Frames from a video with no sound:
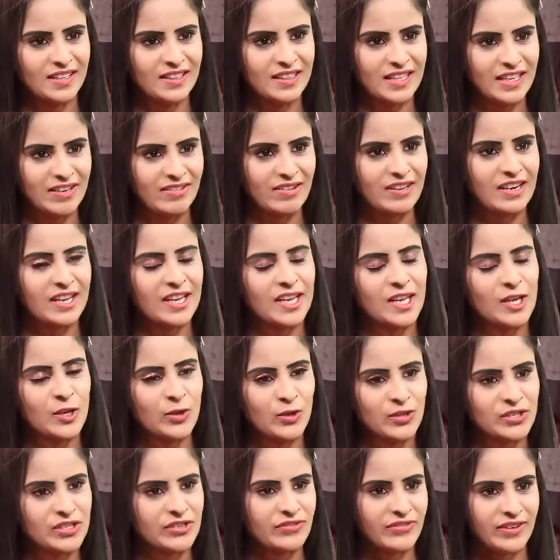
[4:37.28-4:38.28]
దేవాలయాలకు
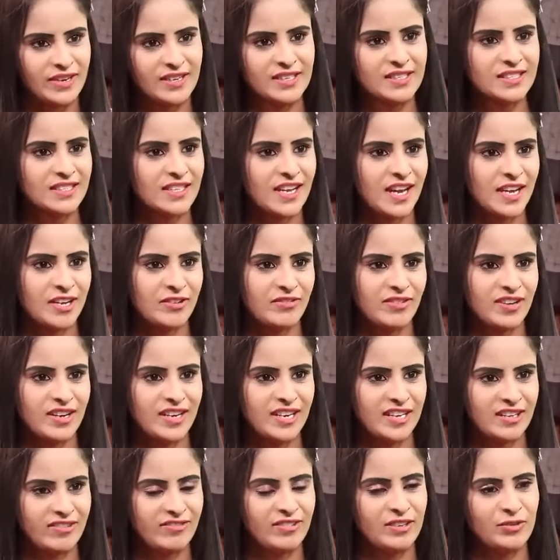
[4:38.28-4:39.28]
వచ్చే ఫండ్స్
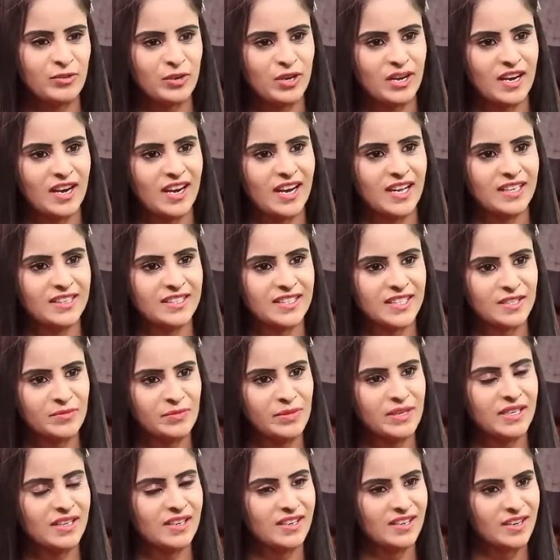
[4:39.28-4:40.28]
కానివ్వండి ఇవి ఒక
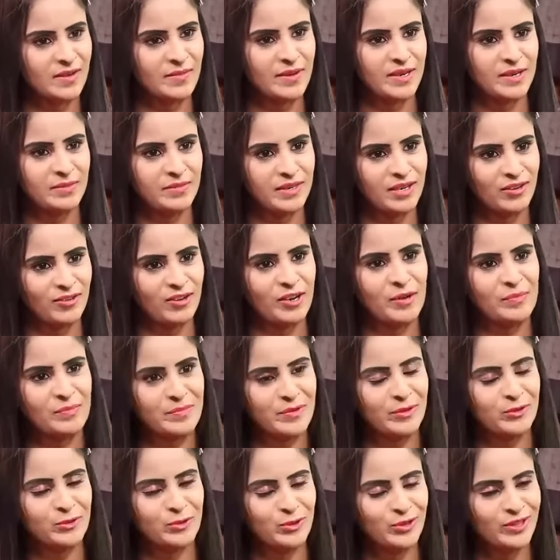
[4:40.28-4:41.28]
ఆధ్యాత్మికంగా మనం డెవలప్
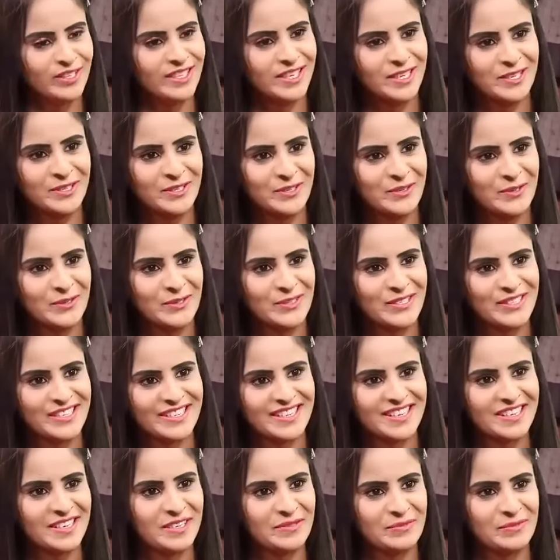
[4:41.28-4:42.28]
అవుతుంది
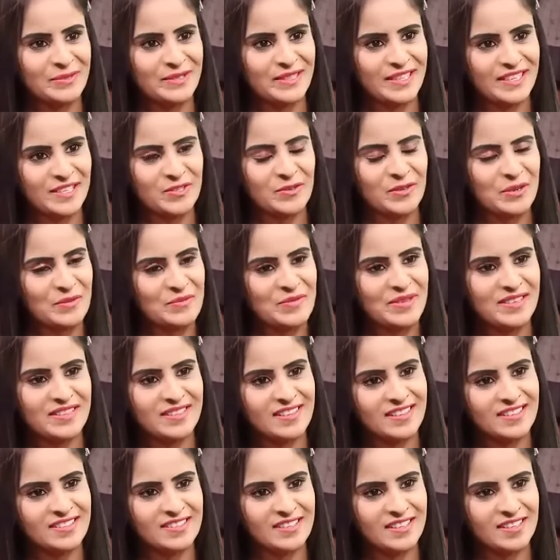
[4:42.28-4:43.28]
అనుకోవచ్చా లేకపోతే ఇది ఒక
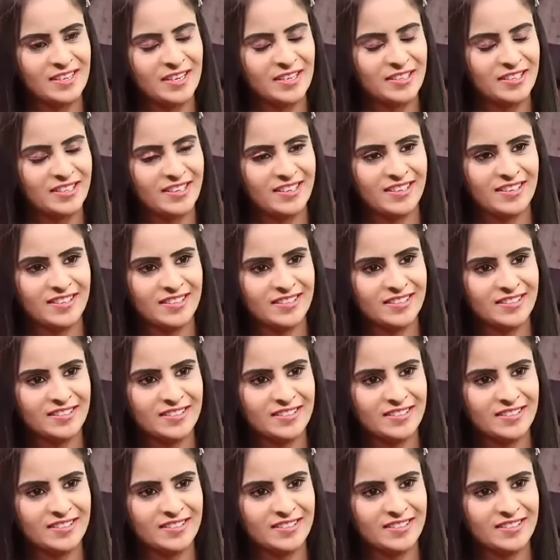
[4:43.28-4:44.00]
బిజినెస్ అని అంటారు